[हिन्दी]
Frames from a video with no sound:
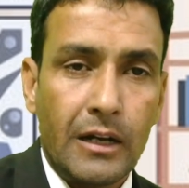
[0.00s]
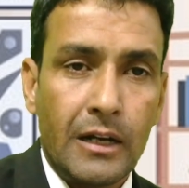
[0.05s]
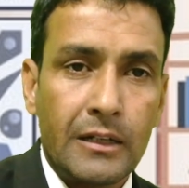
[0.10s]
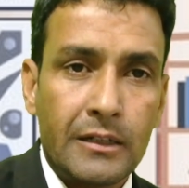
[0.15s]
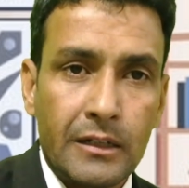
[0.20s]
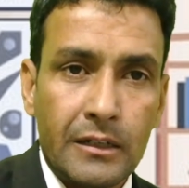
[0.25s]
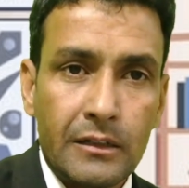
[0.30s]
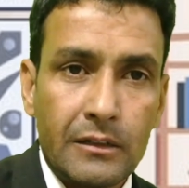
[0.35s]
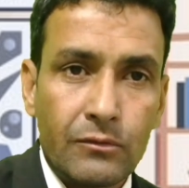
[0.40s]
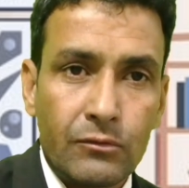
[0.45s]

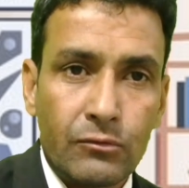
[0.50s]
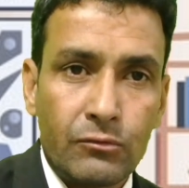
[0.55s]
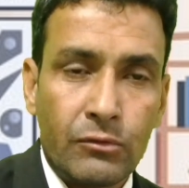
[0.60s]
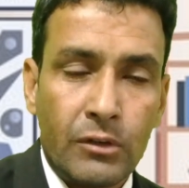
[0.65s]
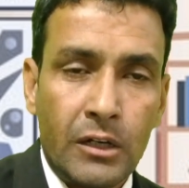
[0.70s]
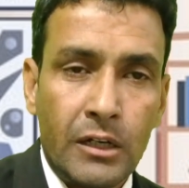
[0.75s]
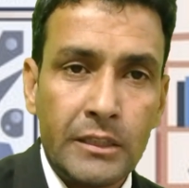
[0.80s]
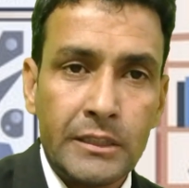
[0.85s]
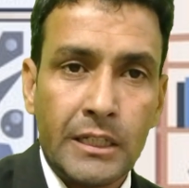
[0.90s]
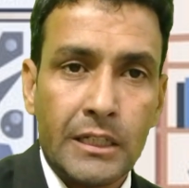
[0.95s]
अगर
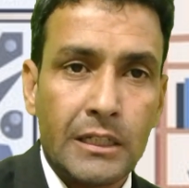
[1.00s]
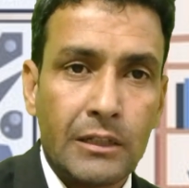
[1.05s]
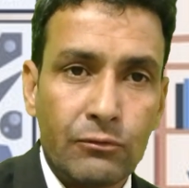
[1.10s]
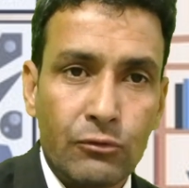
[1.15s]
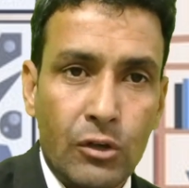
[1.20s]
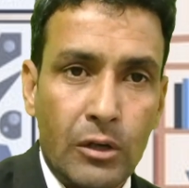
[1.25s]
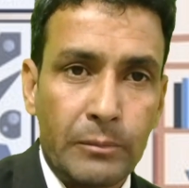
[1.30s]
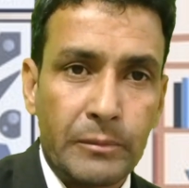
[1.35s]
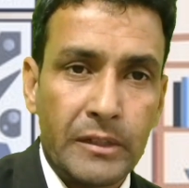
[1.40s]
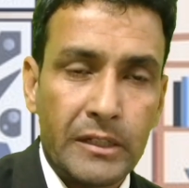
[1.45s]
वहाँ जाके
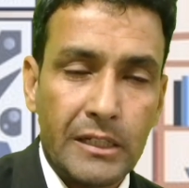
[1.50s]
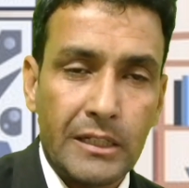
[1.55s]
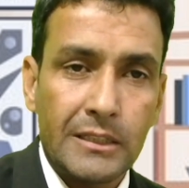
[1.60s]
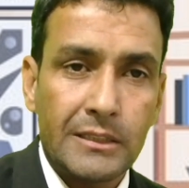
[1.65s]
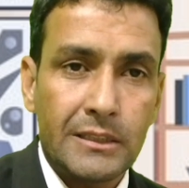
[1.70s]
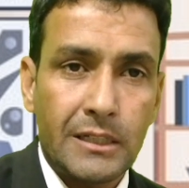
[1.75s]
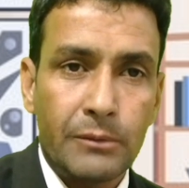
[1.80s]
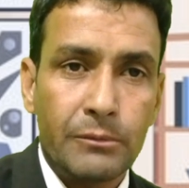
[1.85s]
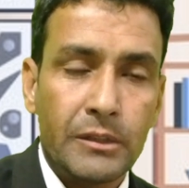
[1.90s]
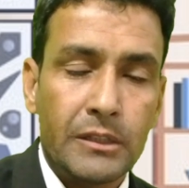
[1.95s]
वो अपना
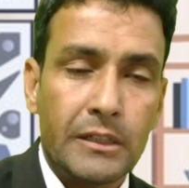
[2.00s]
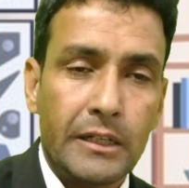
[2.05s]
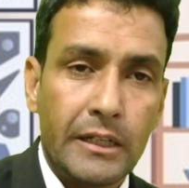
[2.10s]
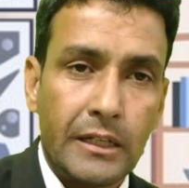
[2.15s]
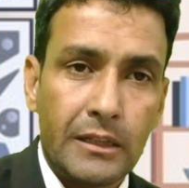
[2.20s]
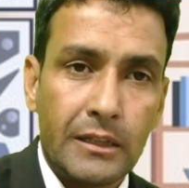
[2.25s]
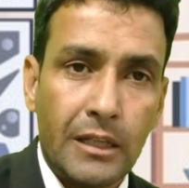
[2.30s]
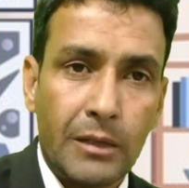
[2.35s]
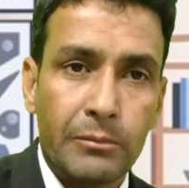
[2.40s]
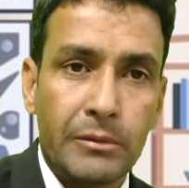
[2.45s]
केस साबित
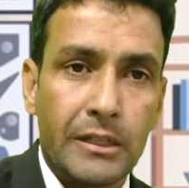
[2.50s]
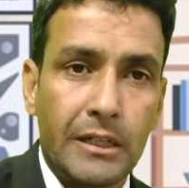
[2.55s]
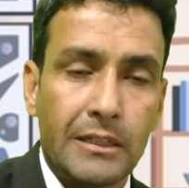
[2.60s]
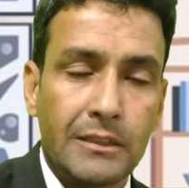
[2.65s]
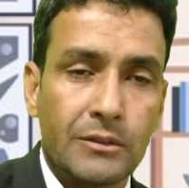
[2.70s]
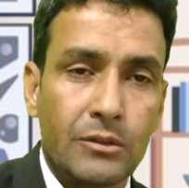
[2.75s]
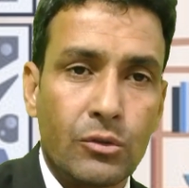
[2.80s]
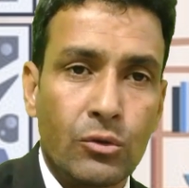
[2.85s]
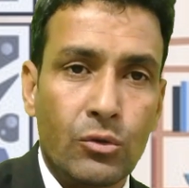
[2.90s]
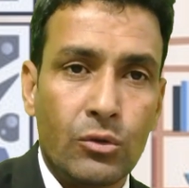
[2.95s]
करे तब
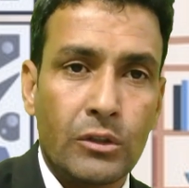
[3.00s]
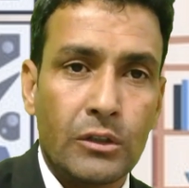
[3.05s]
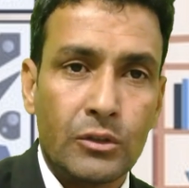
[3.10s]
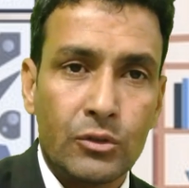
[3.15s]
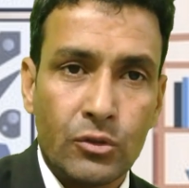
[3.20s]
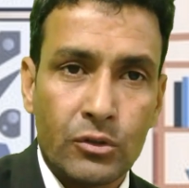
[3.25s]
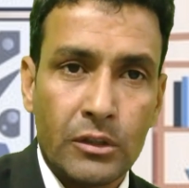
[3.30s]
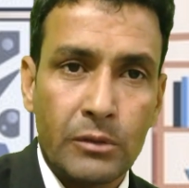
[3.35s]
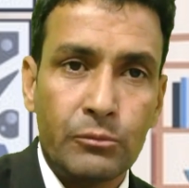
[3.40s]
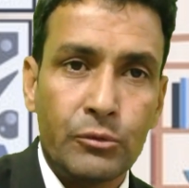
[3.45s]
कैंसिल होगी
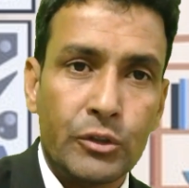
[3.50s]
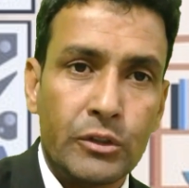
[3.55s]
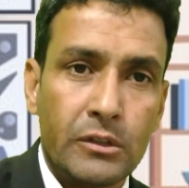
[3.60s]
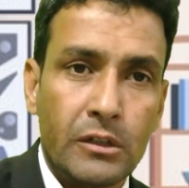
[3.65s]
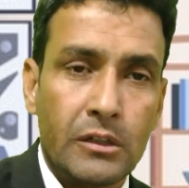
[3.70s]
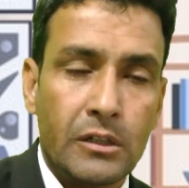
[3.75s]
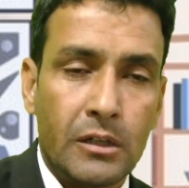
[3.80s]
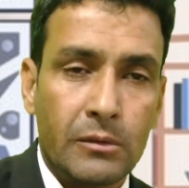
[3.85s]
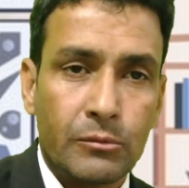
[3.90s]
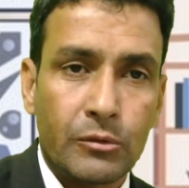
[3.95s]
जो कि
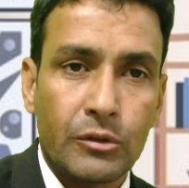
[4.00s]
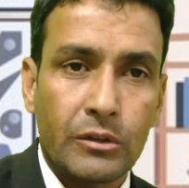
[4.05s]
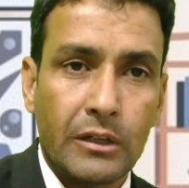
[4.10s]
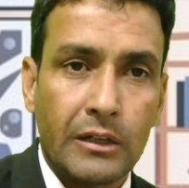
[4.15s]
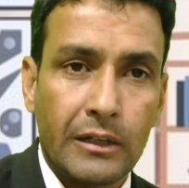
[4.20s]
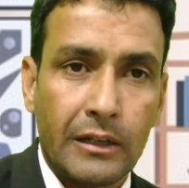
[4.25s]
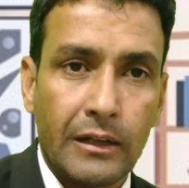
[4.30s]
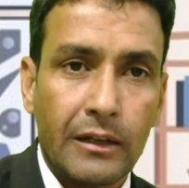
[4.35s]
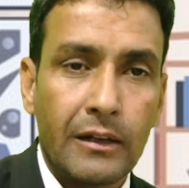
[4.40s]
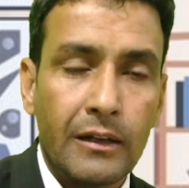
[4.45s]
मुश्किल काम
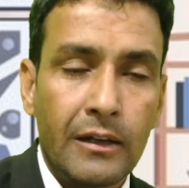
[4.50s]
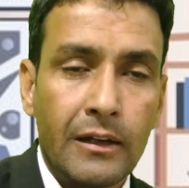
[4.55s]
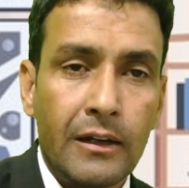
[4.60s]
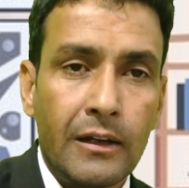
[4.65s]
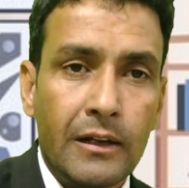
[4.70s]
होता है